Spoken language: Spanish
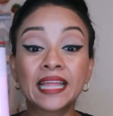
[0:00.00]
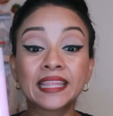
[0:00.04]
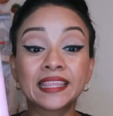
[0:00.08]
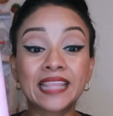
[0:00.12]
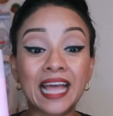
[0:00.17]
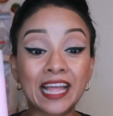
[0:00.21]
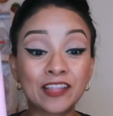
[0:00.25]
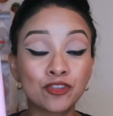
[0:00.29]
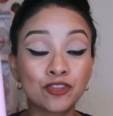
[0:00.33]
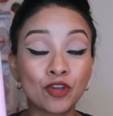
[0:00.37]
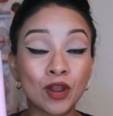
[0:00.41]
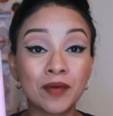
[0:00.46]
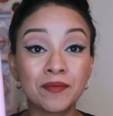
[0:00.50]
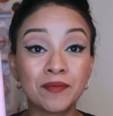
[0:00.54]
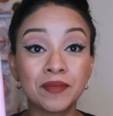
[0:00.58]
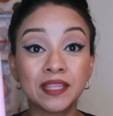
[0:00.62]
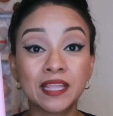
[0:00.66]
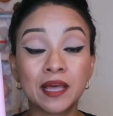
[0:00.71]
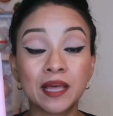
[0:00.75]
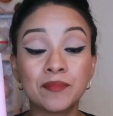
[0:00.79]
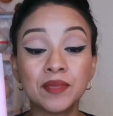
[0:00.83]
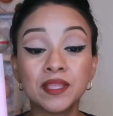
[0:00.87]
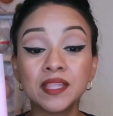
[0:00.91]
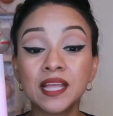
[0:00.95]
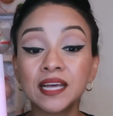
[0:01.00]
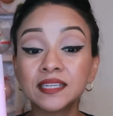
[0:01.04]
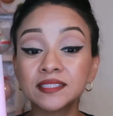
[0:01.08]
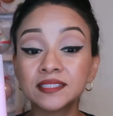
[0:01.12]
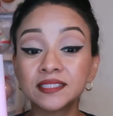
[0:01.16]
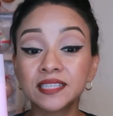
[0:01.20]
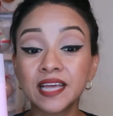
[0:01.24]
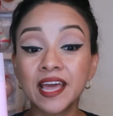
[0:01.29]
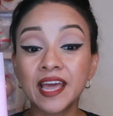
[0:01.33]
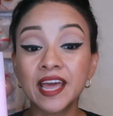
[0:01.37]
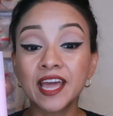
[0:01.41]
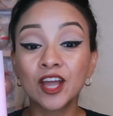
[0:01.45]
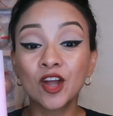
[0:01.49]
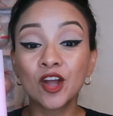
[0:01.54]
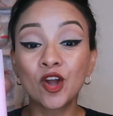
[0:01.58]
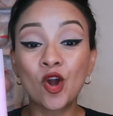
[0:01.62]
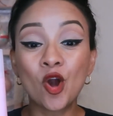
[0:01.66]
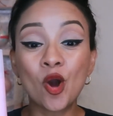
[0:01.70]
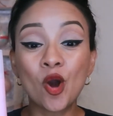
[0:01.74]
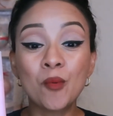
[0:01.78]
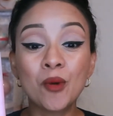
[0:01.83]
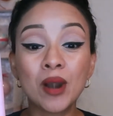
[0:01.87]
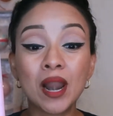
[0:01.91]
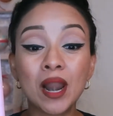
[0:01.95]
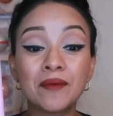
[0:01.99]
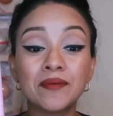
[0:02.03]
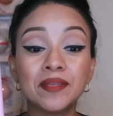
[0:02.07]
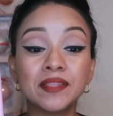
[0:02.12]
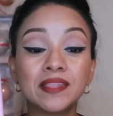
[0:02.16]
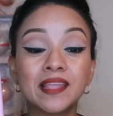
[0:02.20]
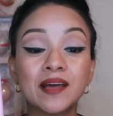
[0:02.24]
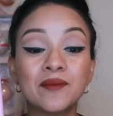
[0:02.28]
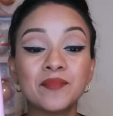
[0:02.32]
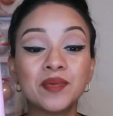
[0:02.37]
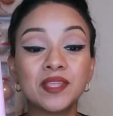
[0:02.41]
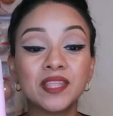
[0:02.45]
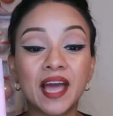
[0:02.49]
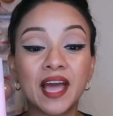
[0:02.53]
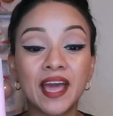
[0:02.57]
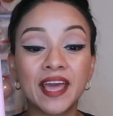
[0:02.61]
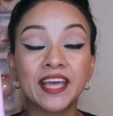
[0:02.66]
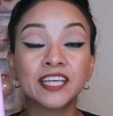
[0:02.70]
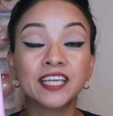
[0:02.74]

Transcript: tanto la vitamina C como la vitamina